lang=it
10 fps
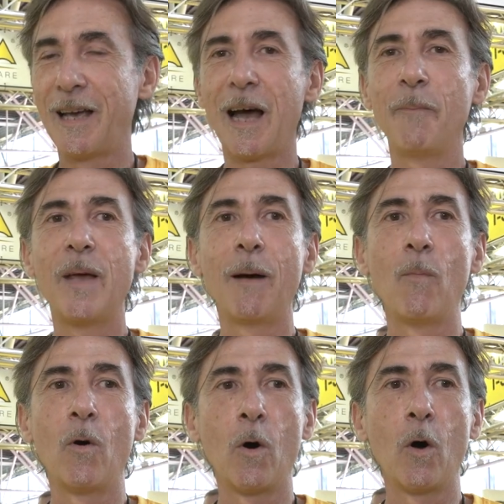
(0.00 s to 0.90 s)

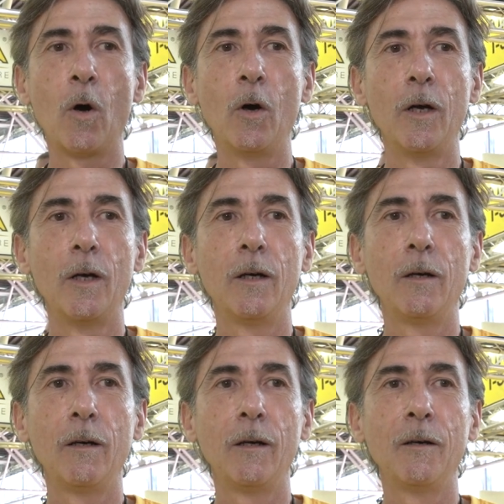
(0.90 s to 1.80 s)
abbiamo
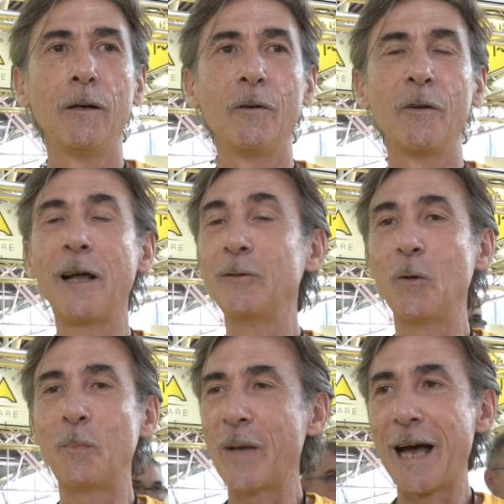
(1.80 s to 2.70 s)
eh,
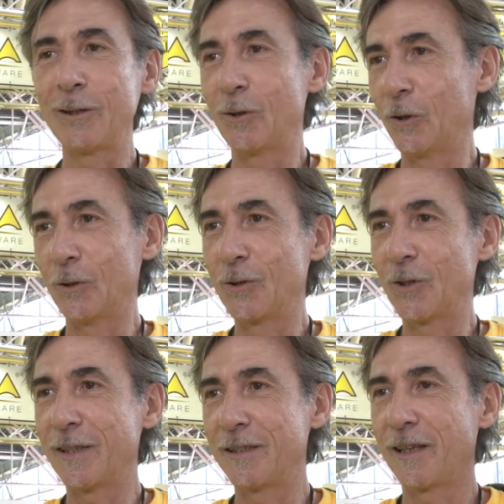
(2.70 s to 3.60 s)
raddoppiato
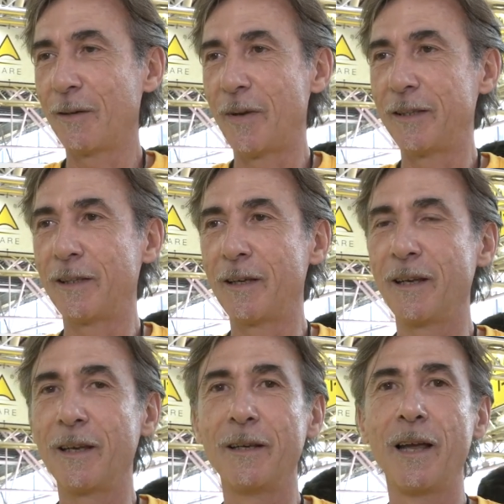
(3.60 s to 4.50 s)

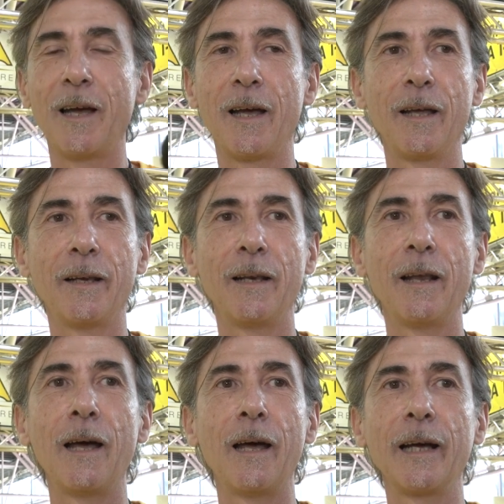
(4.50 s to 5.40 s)
sostanzialmente la,
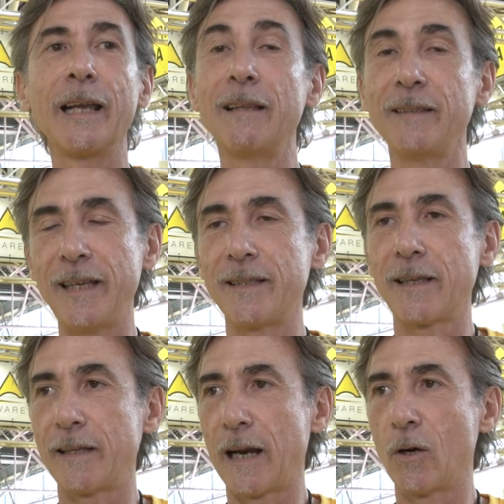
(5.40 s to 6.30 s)
la
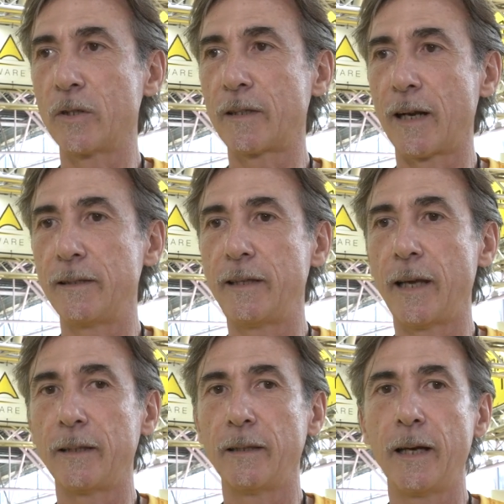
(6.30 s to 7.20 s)
grandezza della nostra
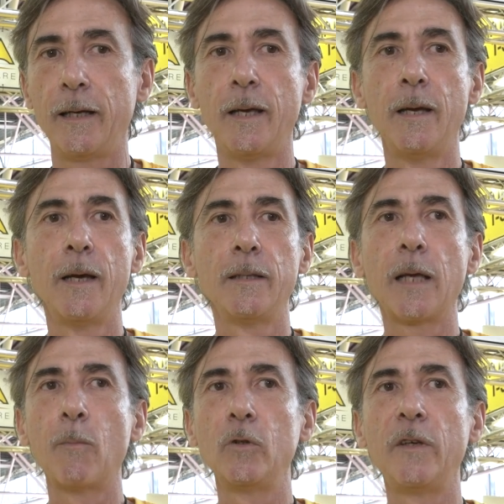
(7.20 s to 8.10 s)
azienda,
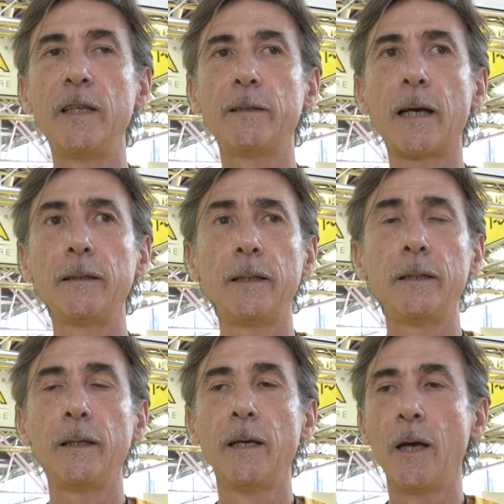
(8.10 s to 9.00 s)
siamo
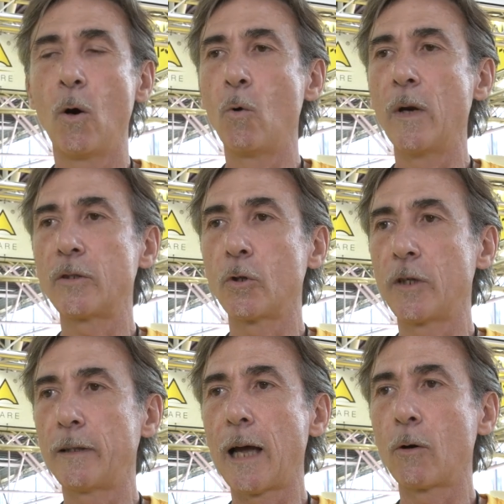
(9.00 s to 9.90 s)
diventati una
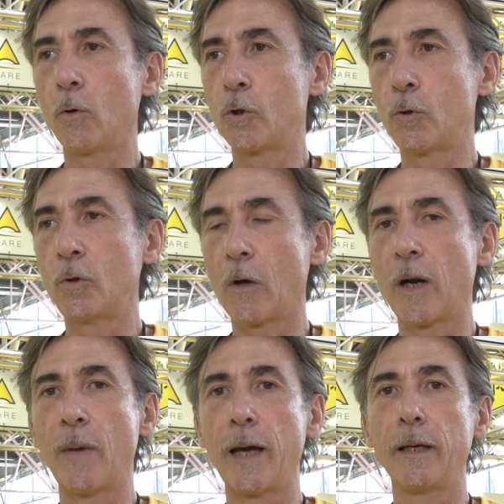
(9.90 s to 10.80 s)
società conosciuta
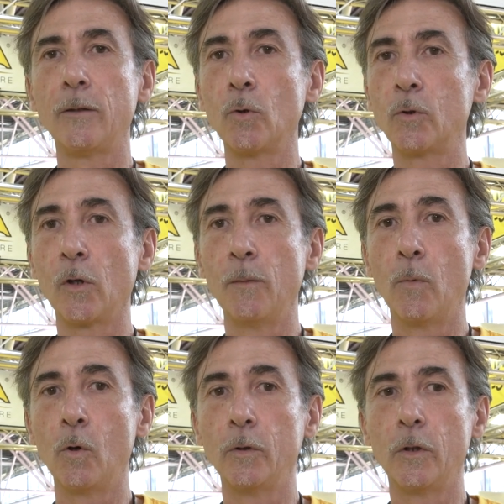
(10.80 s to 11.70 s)
oramai in tutto il
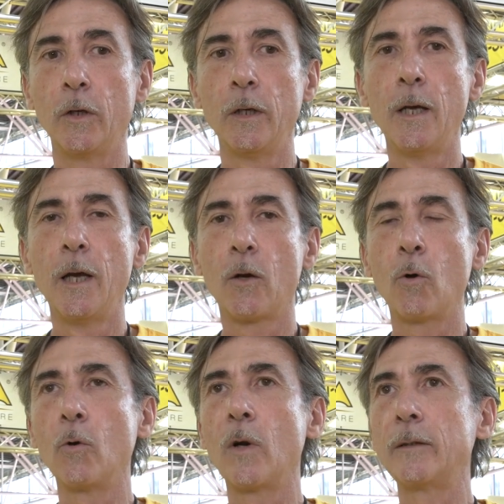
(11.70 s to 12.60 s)
mondo
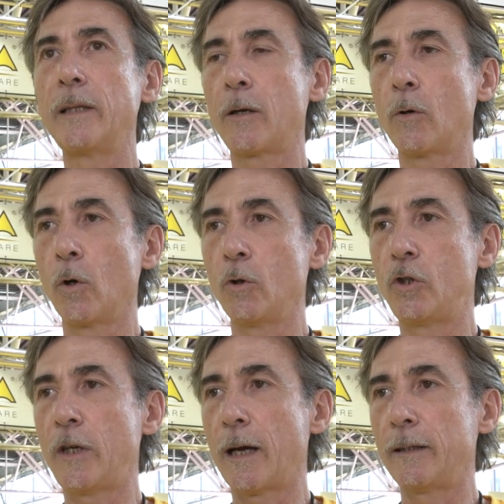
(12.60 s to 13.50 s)
con una
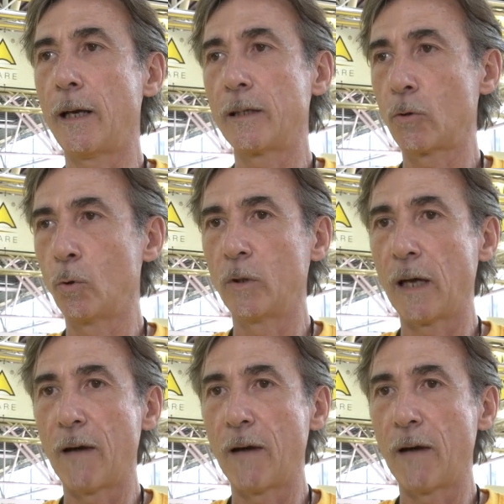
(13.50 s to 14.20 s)
tecnologia di assoluta